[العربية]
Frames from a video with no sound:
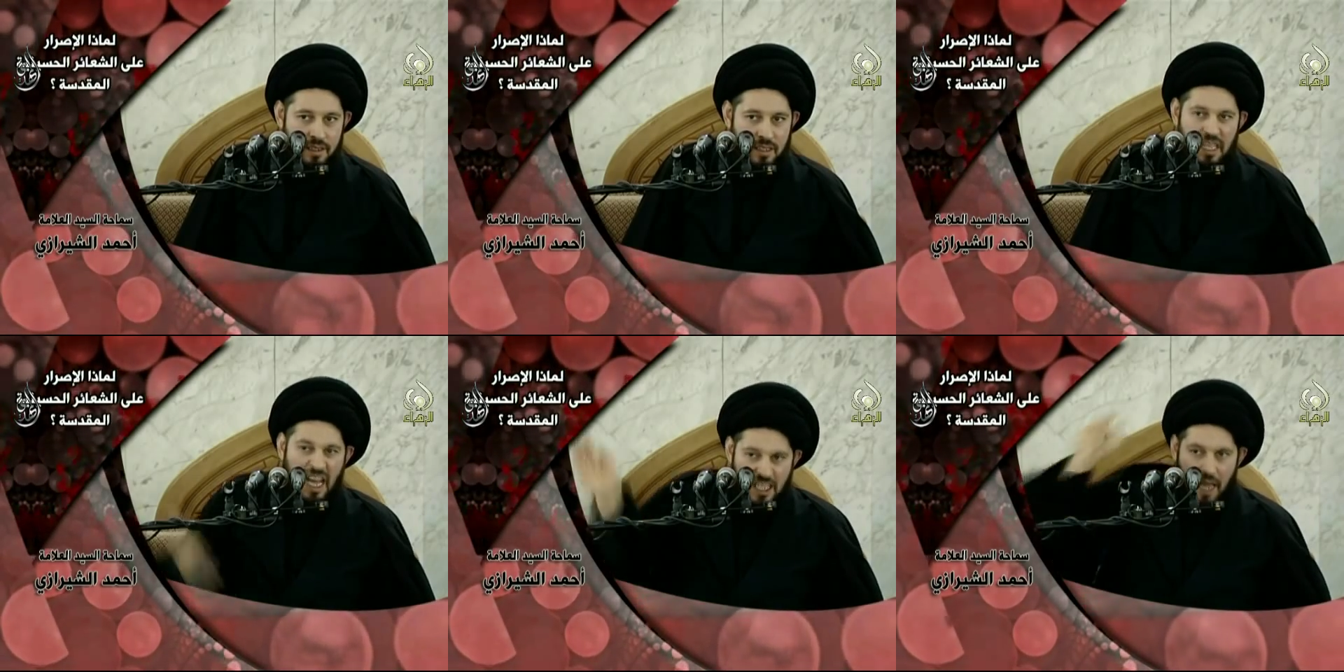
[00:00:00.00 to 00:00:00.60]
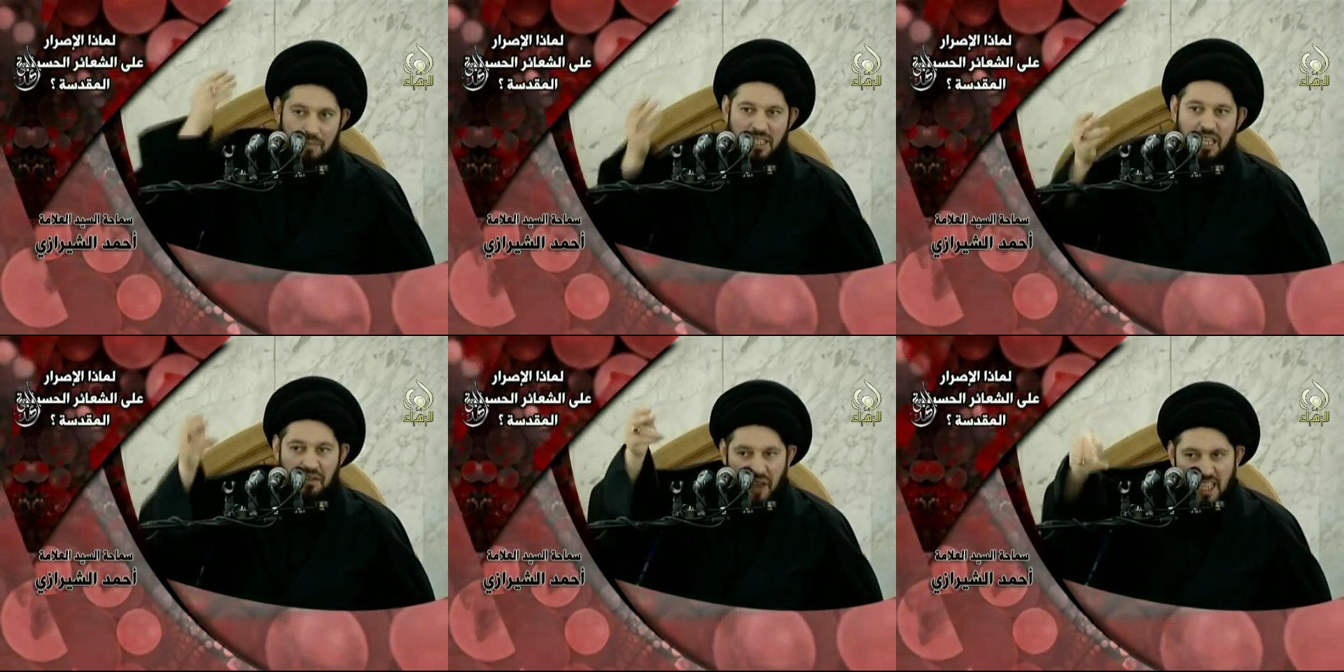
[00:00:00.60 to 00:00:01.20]
يقطع
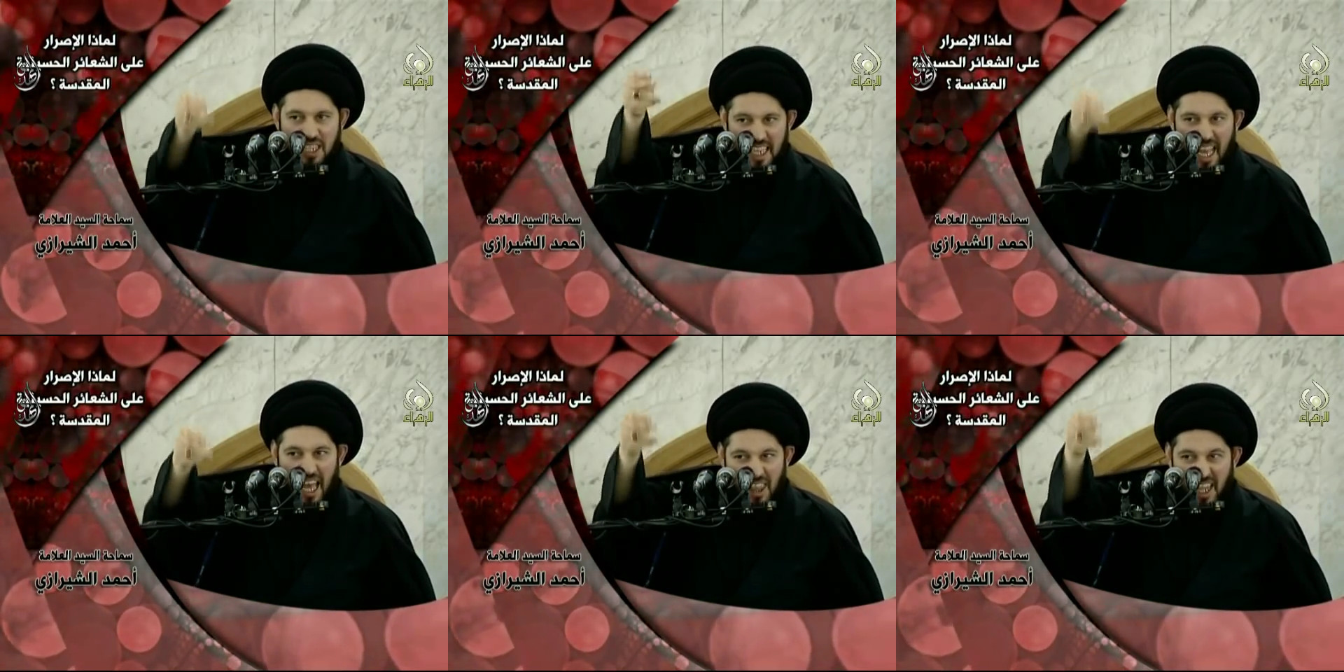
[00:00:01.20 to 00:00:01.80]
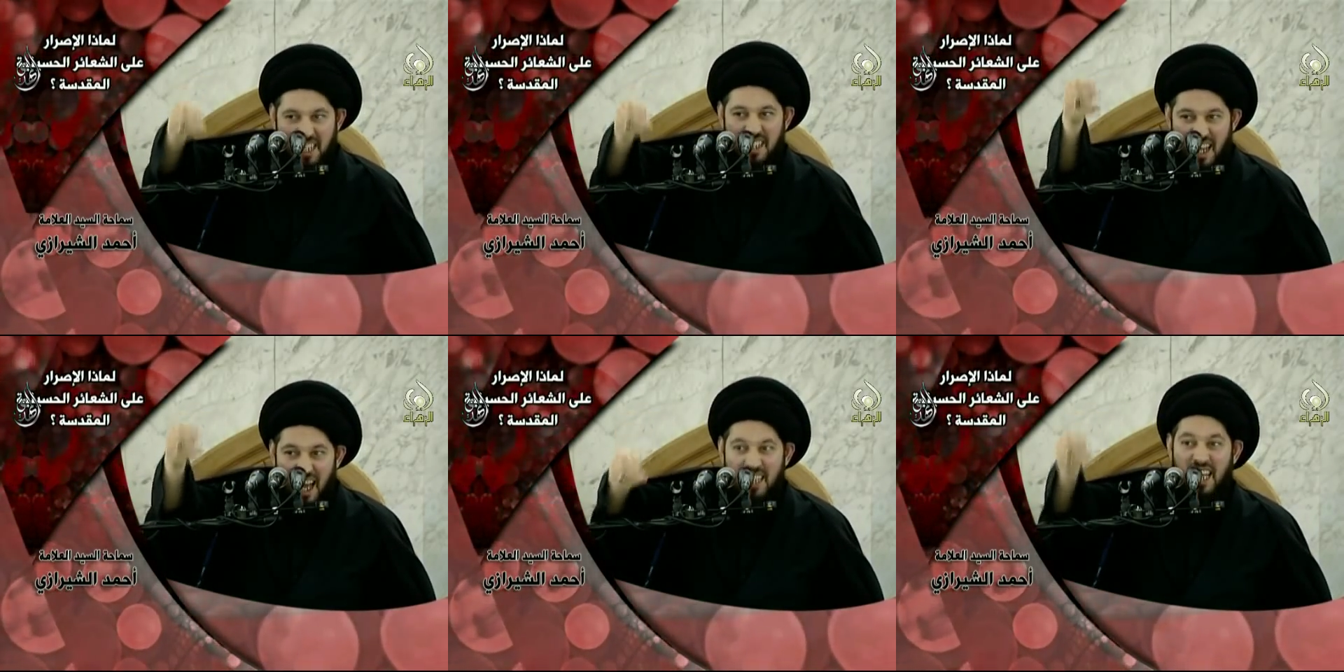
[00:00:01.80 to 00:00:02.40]
مسافة حتى يحضر
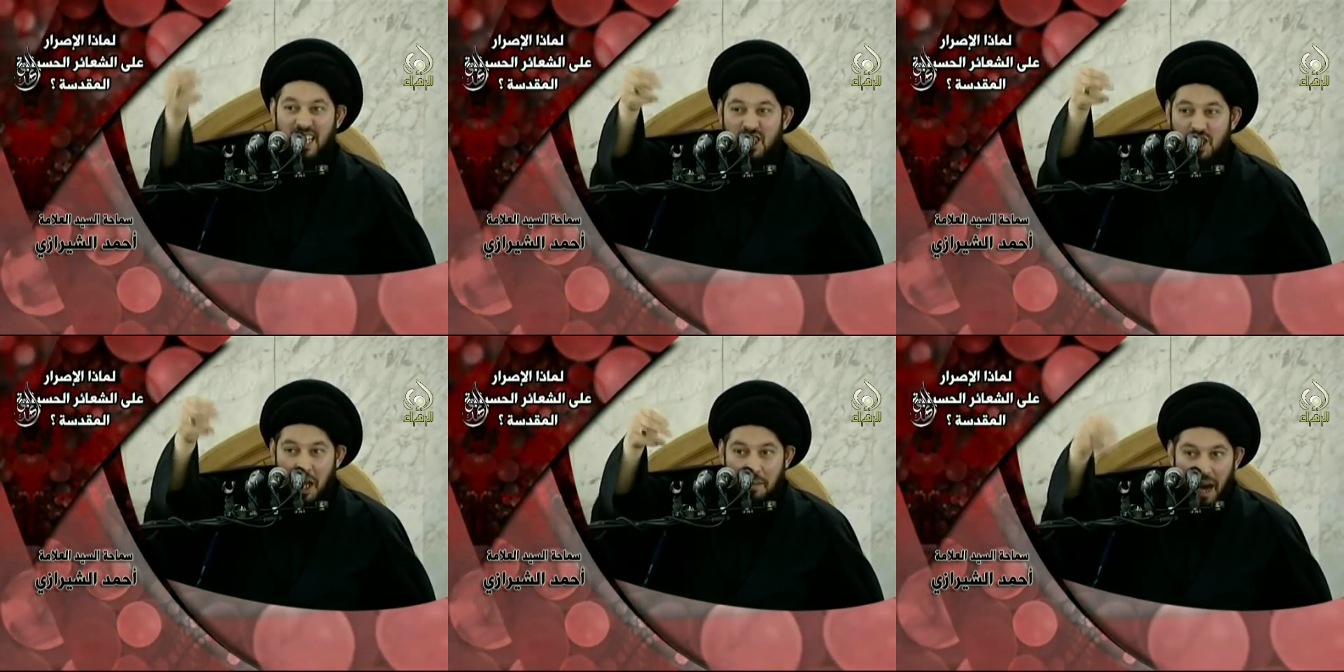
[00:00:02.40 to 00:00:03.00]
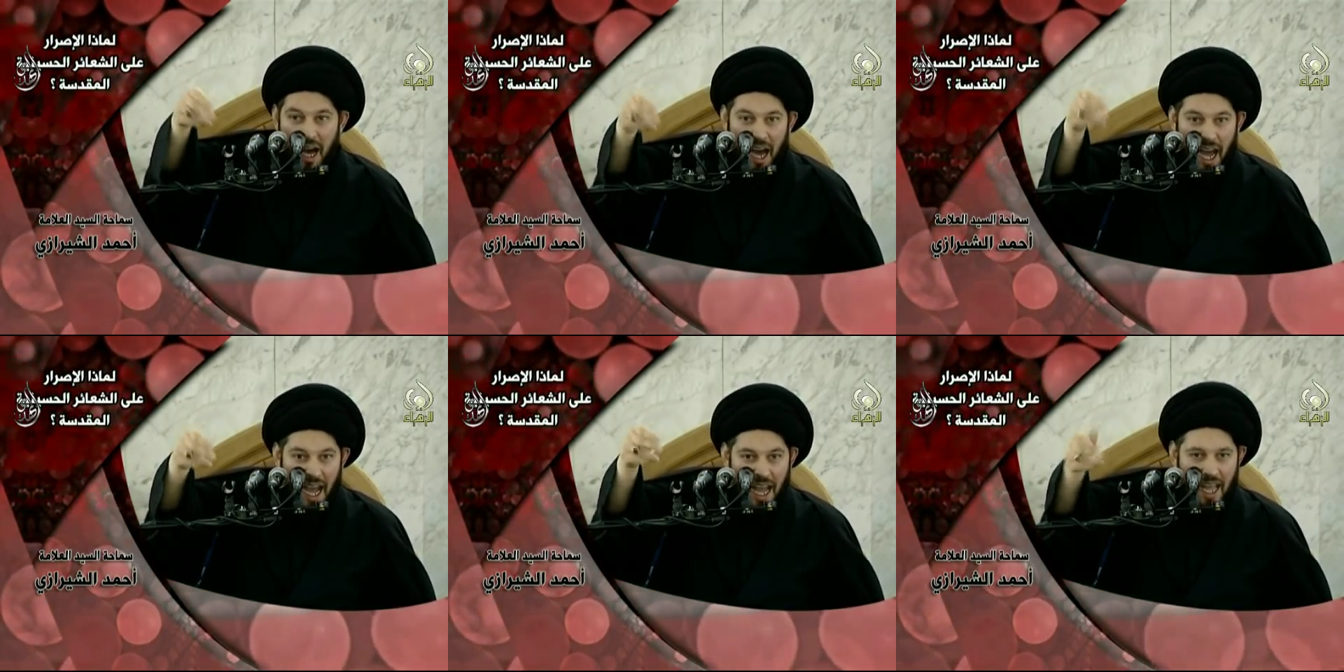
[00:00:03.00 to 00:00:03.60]
صلاة
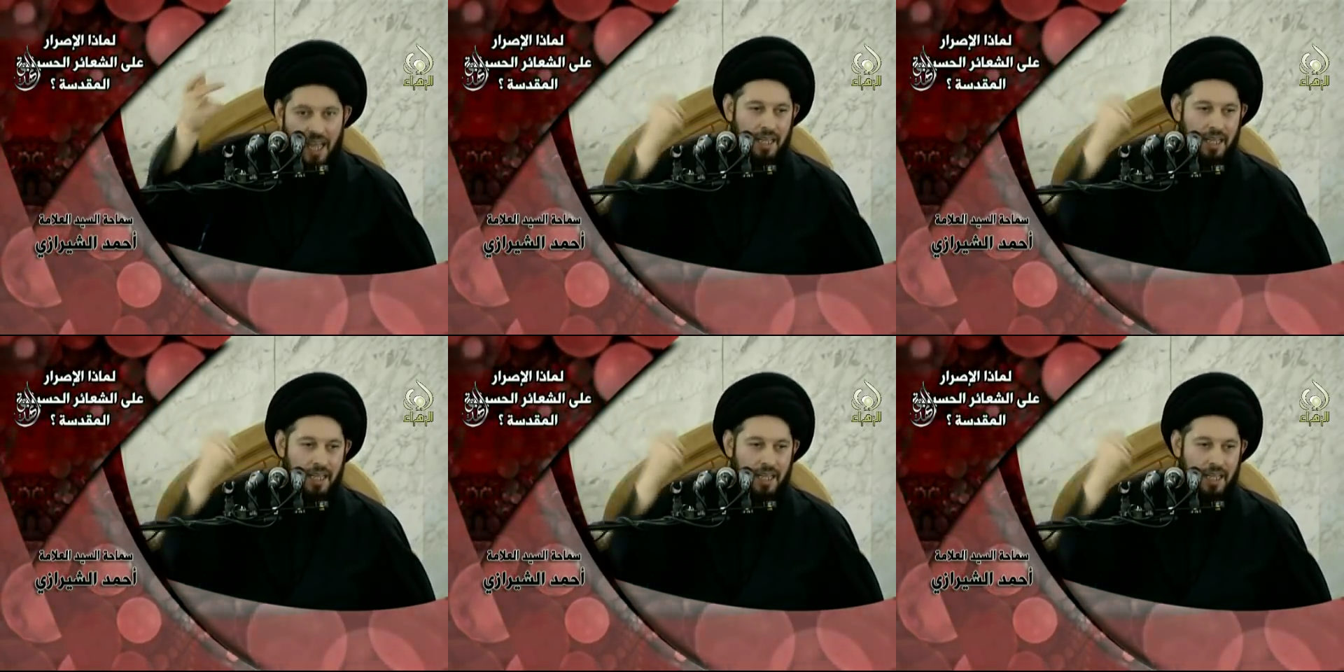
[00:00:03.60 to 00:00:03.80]
الجماعة